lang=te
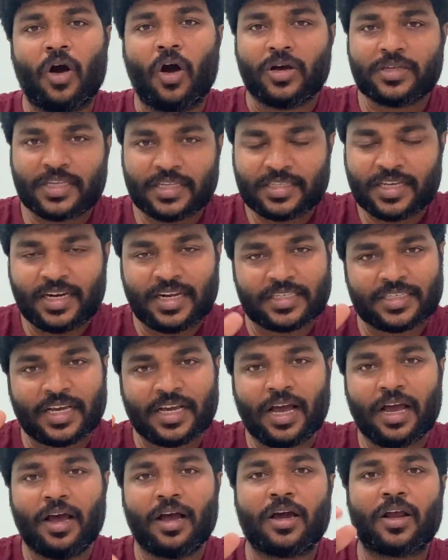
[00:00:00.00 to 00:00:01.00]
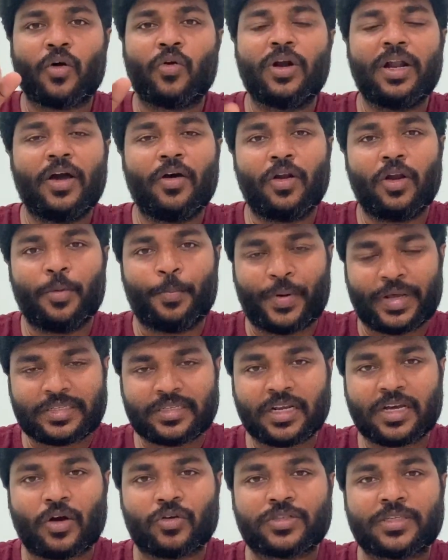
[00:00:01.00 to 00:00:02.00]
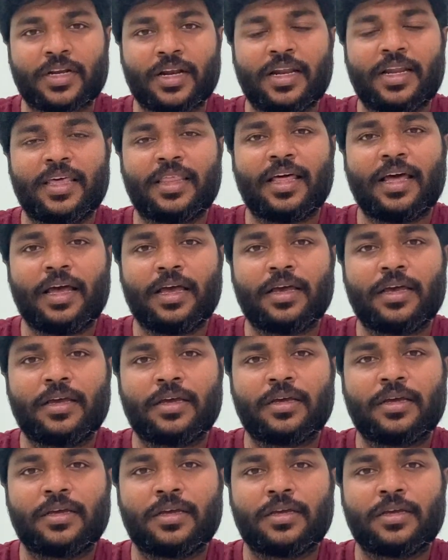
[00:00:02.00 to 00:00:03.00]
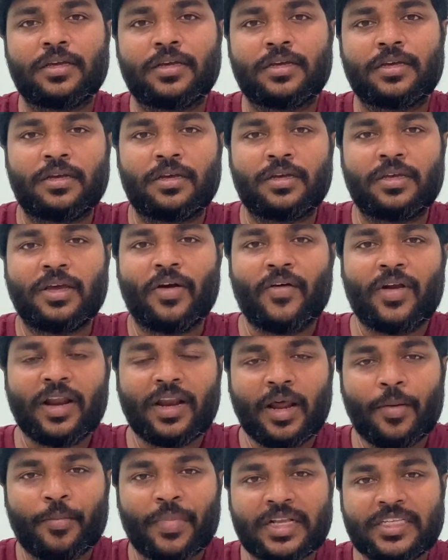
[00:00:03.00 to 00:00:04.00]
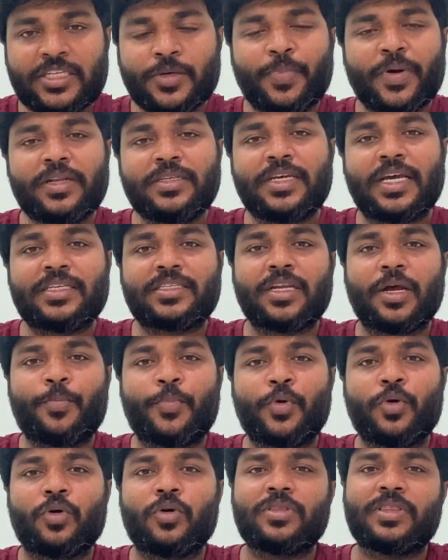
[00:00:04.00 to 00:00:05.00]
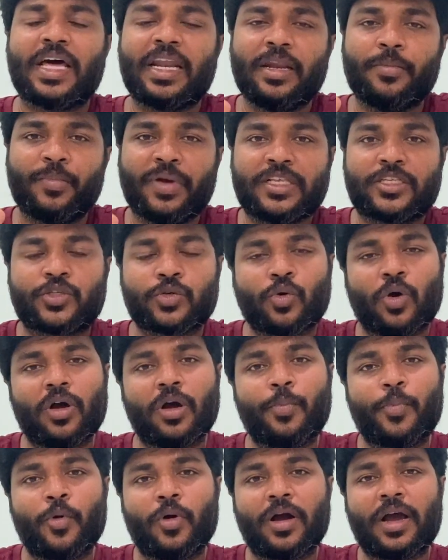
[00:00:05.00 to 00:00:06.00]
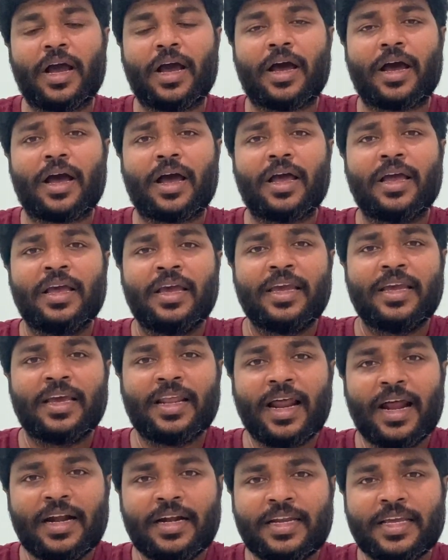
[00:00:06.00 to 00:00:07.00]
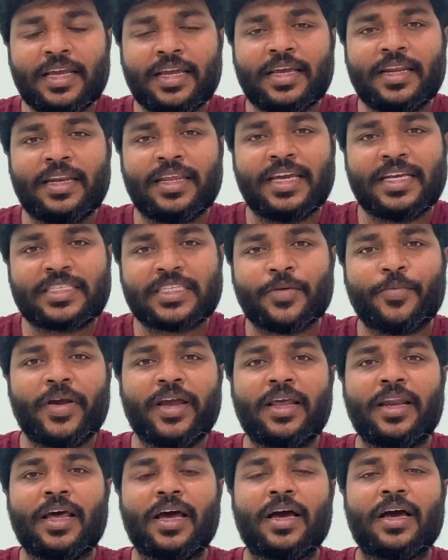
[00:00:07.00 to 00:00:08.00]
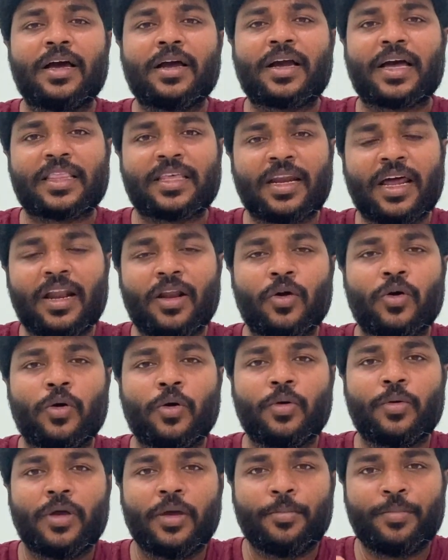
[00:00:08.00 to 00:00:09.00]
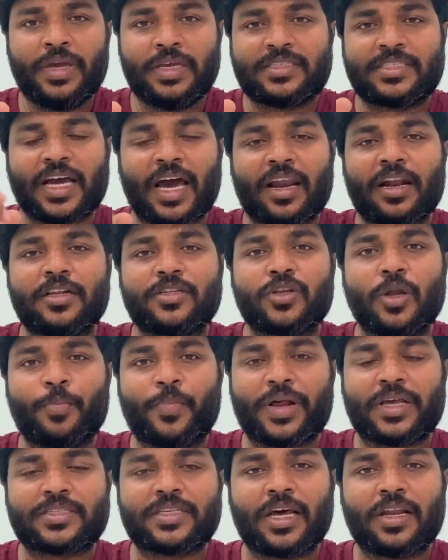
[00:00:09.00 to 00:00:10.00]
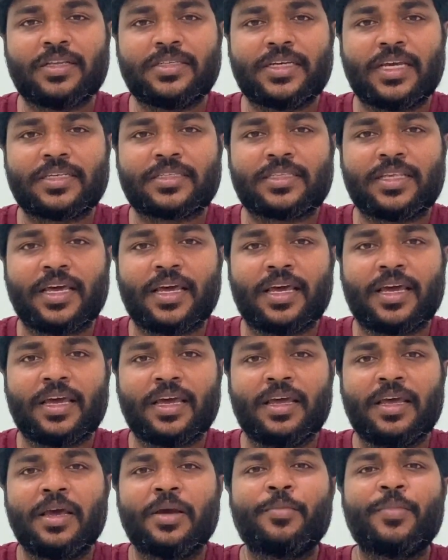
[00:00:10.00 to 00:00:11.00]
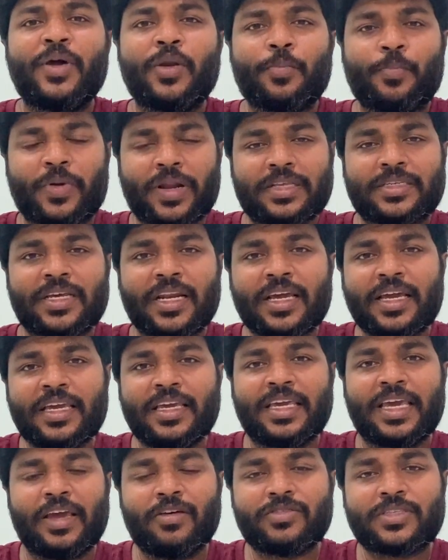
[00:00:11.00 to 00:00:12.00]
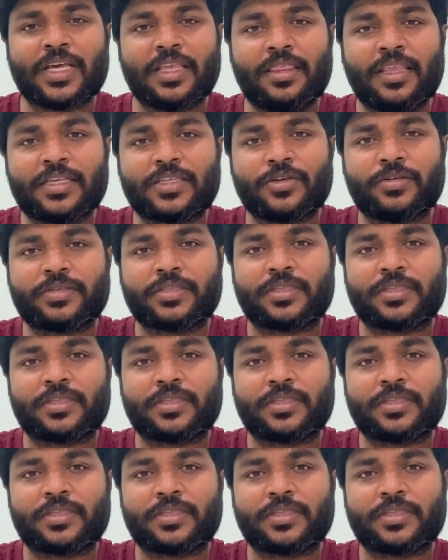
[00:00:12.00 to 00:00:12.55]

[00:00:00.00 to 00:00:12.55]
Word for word: ఆక్సిజన్ నిజంగా గ్రౌండ్ లెవెల్లో ప్రజలకు అవసరం లేదా ఎవరన్నా మంచి పని చేసినప్పుడు దాన్ని మెచ్చుకోకపోగా ఇలాంటి నీచమైన కథనాలు మీ ఛానల్స్లో ప్రసారం చేస్తే మీరు ప్రజలకి ఏమి సందేశం